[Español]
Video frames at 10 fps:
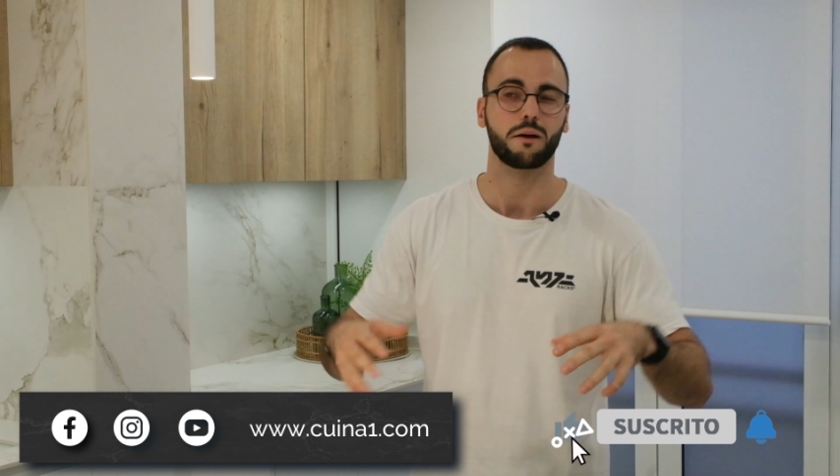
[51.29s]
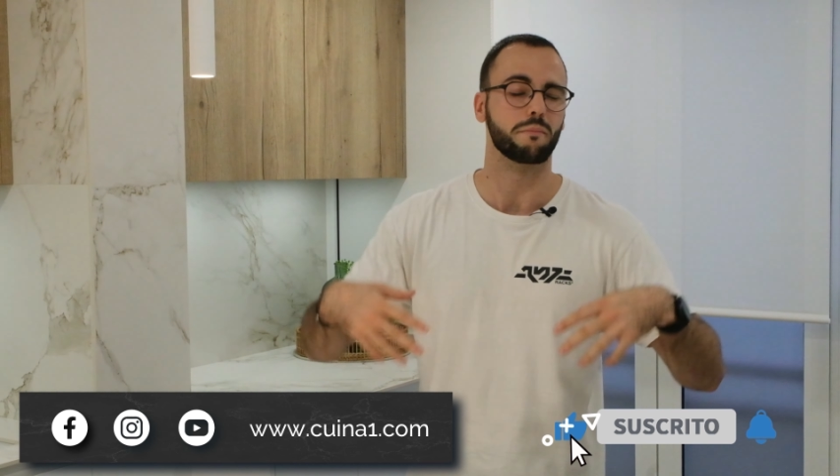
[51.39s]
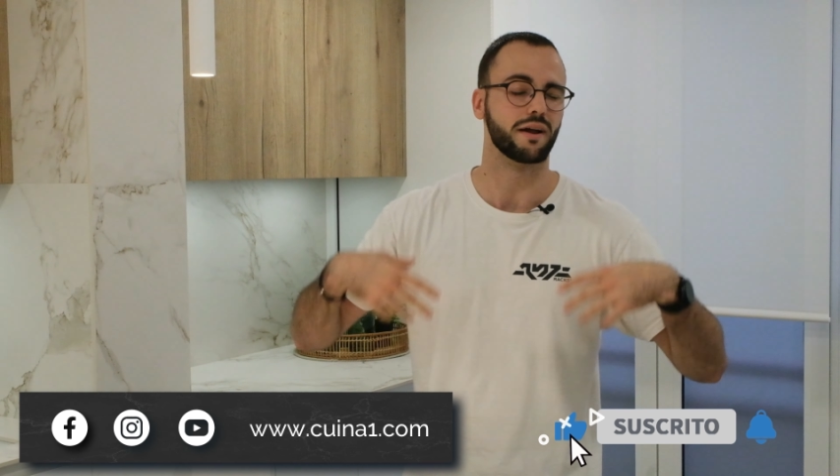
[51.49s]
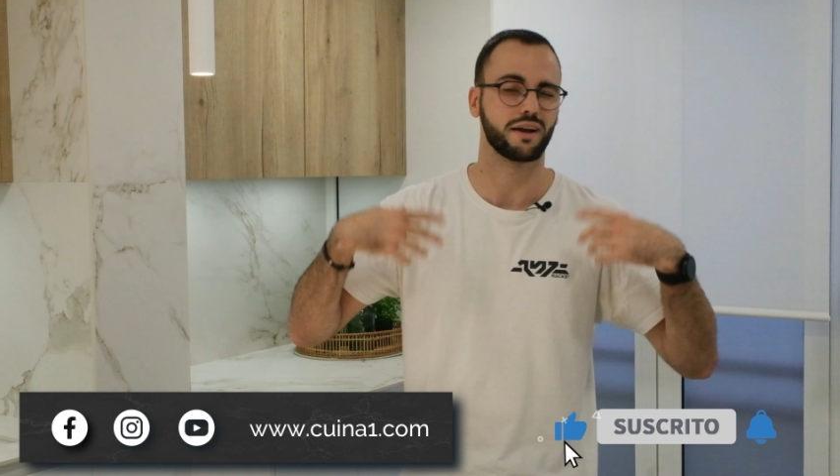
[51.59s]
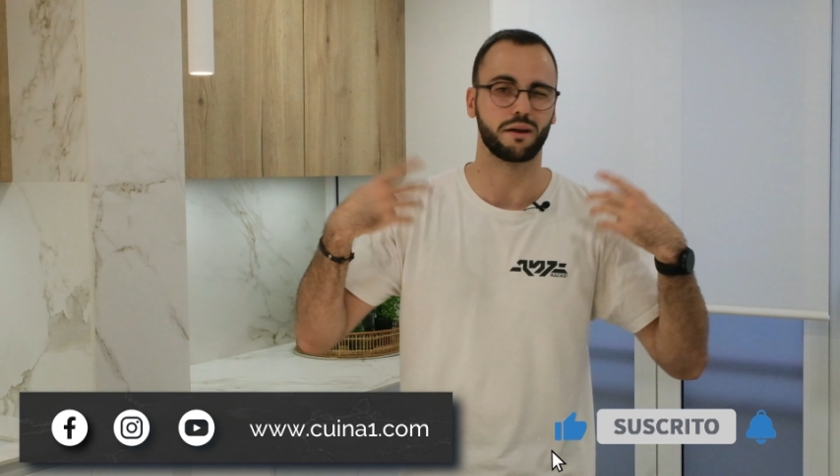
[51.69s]

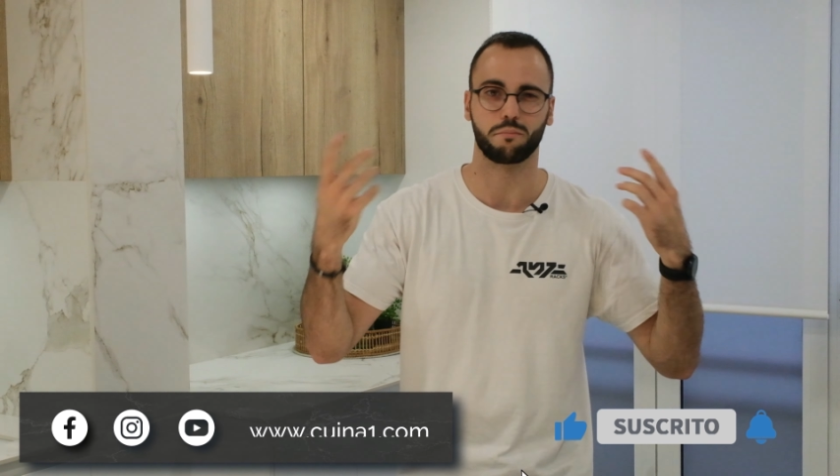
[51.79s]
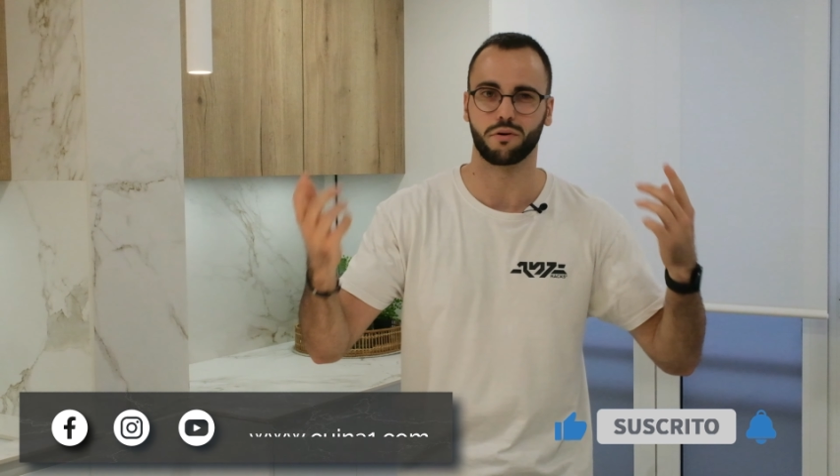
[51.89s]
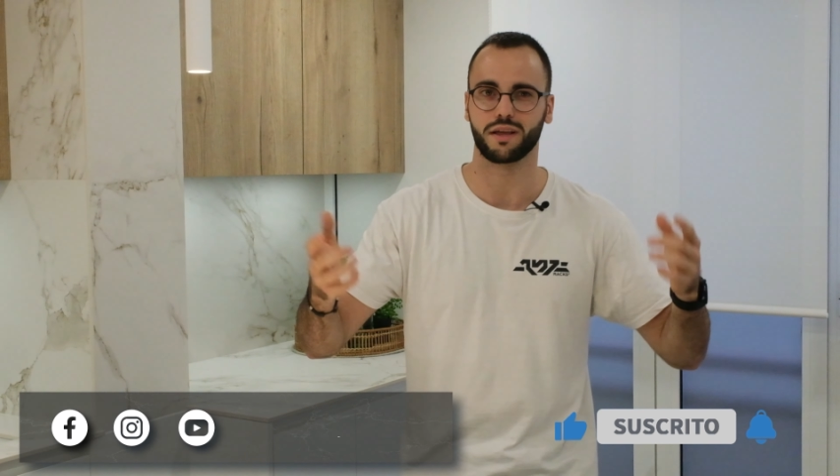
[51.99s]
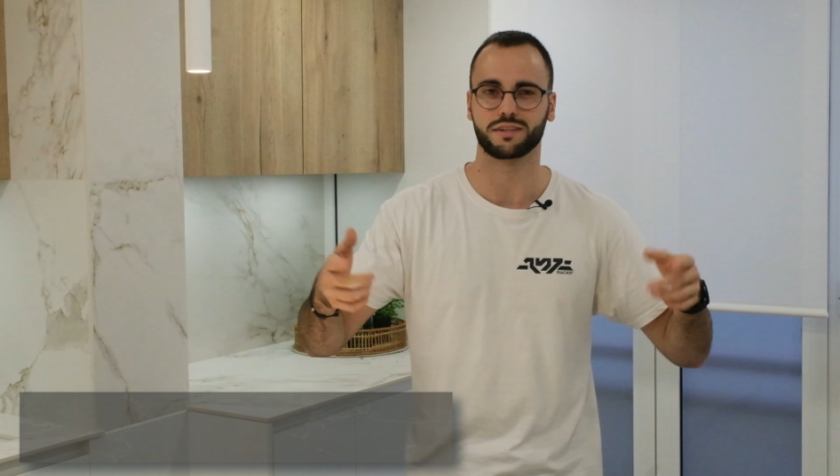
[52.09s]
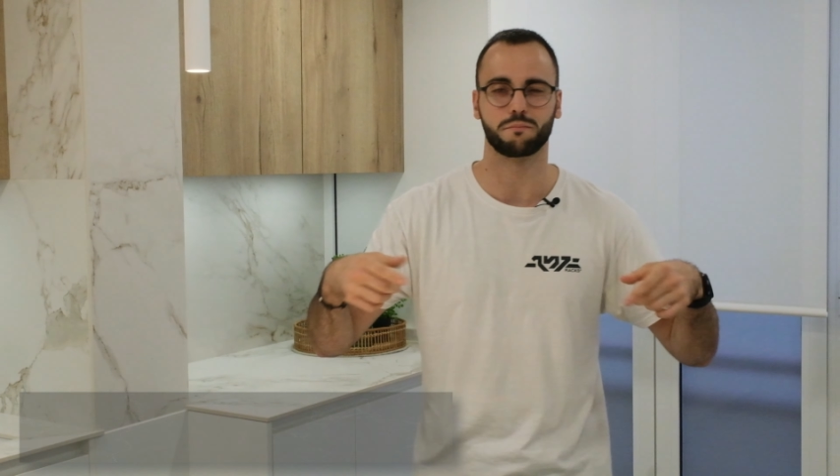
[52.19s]
para que
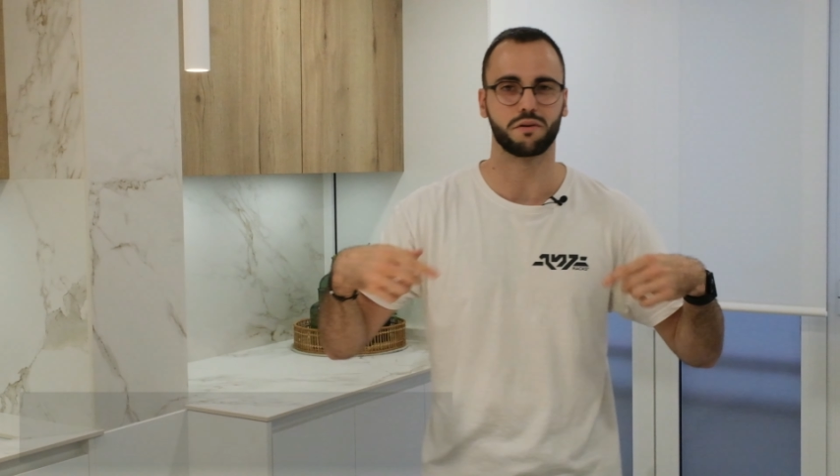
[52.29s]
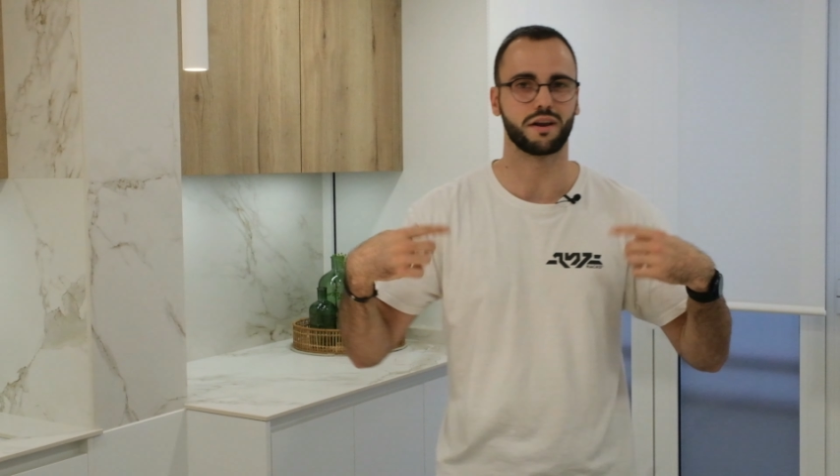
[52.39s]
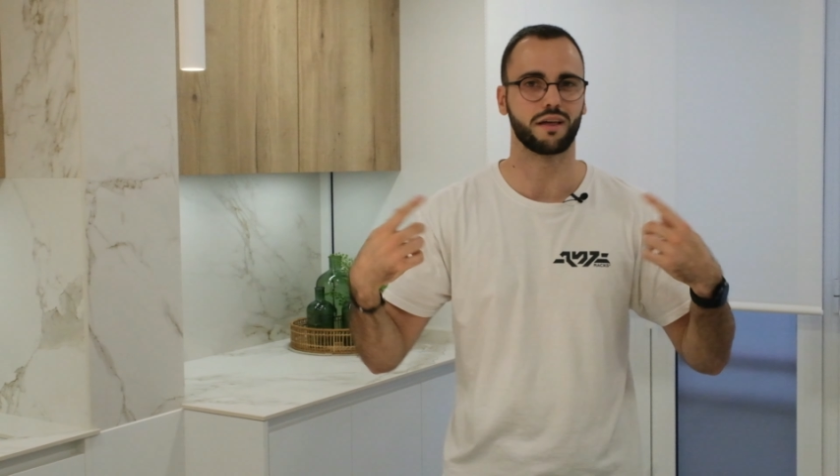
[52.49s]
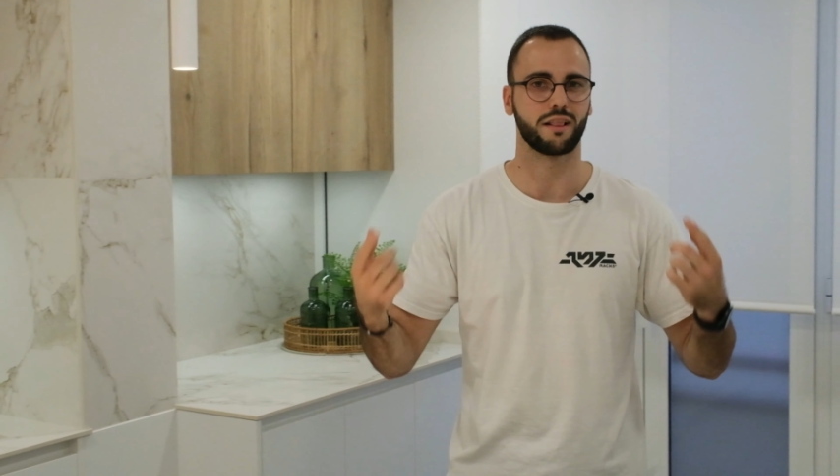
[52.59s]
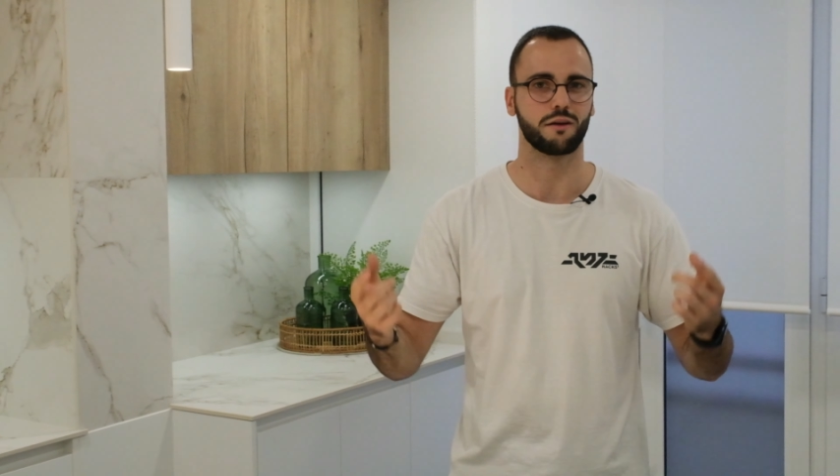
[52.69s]
puedas empezar a
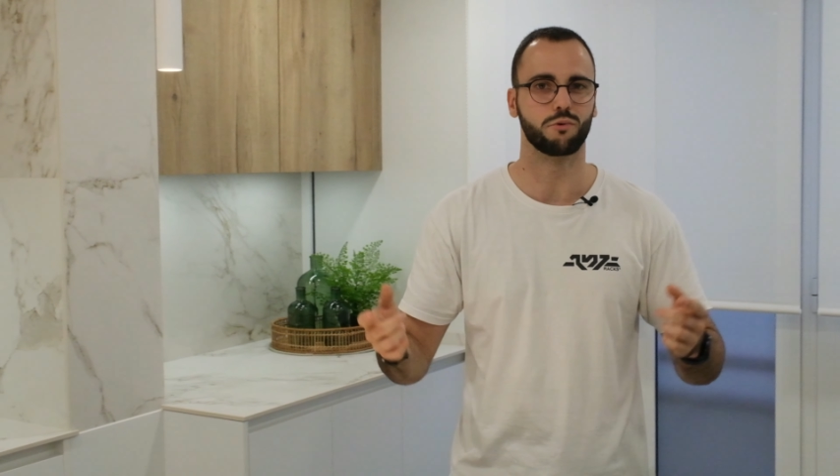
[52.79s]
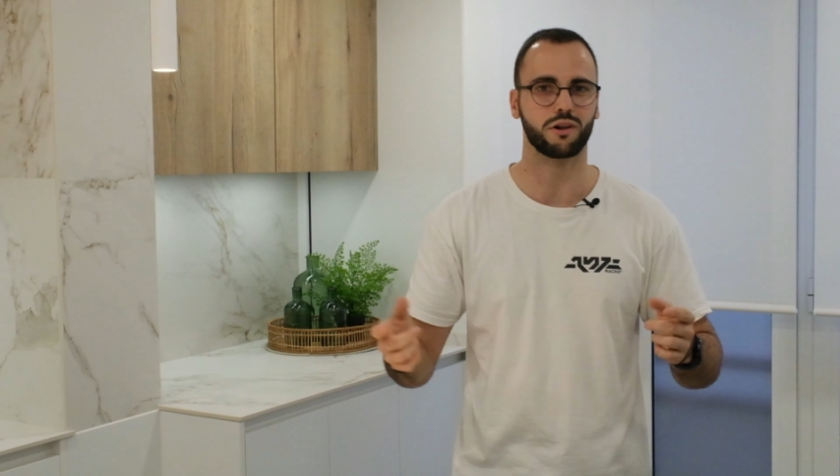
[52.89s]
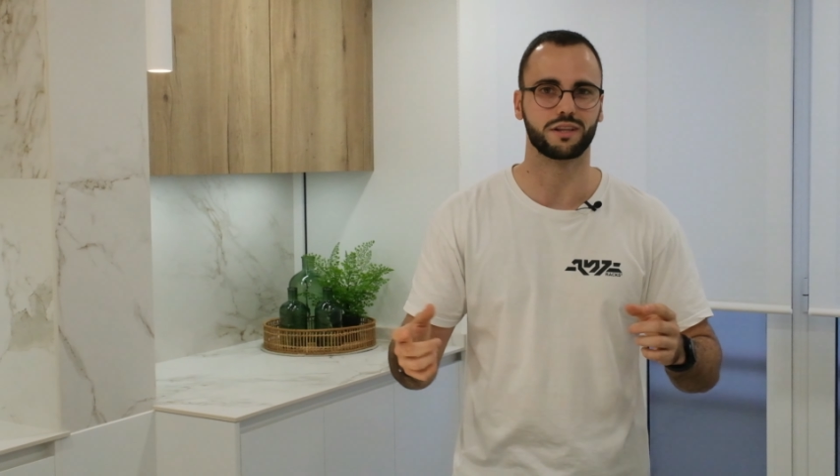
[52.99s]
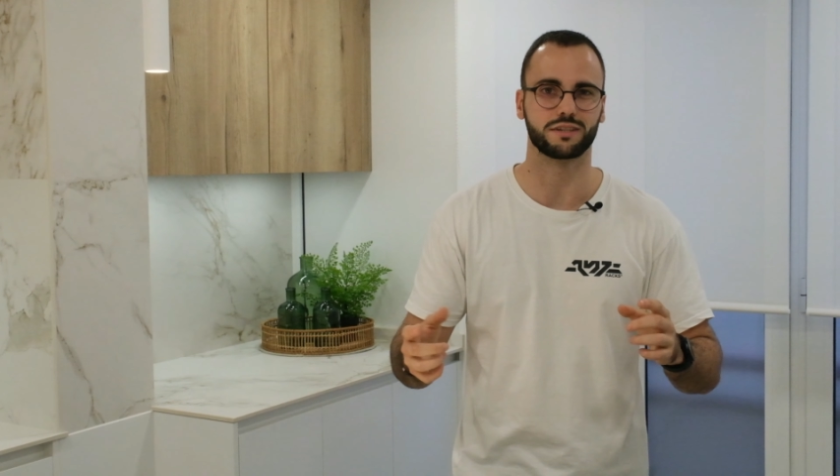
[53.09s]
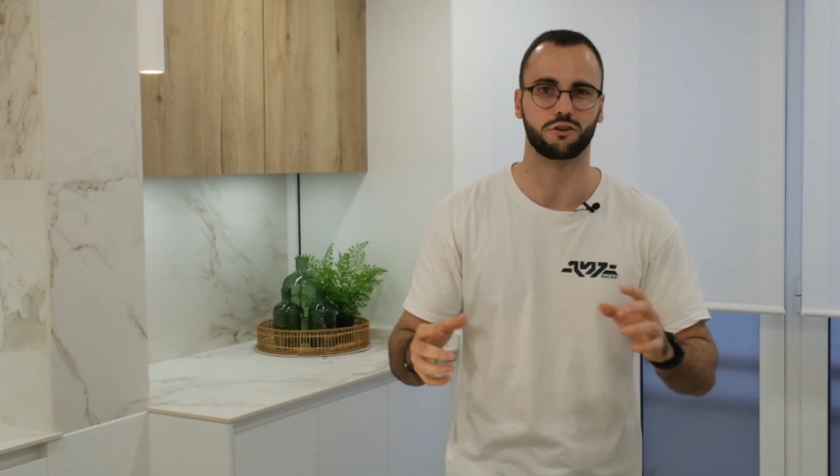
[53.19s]
darle
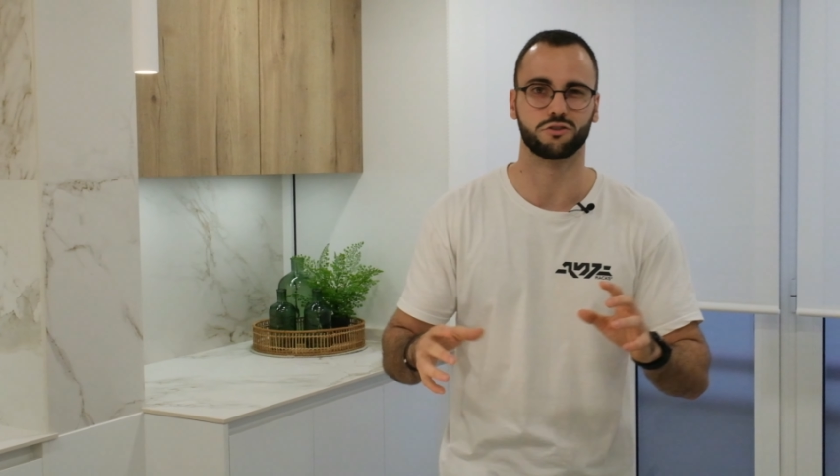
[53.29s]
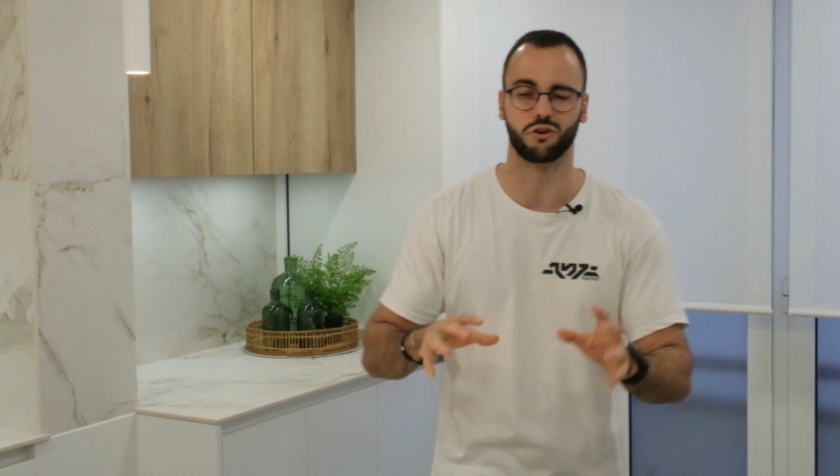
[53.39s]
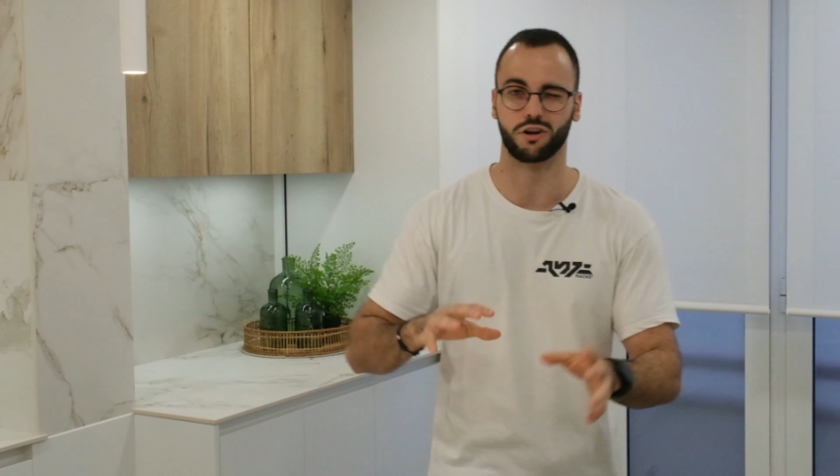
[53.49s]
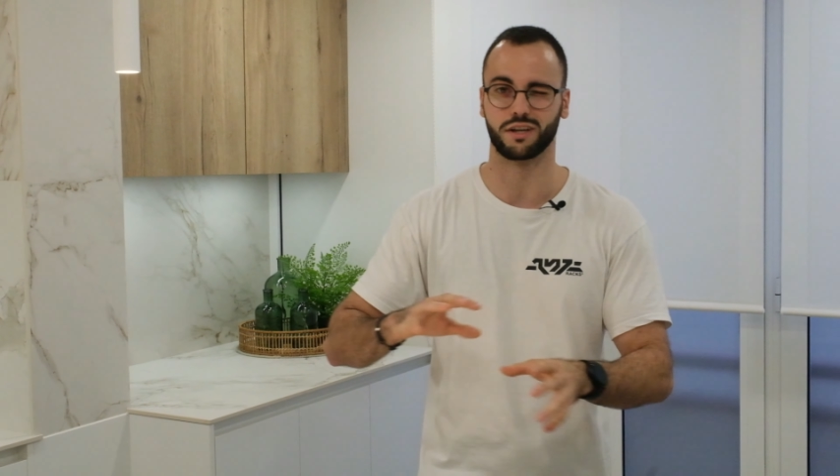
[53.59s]
vueltas a los colores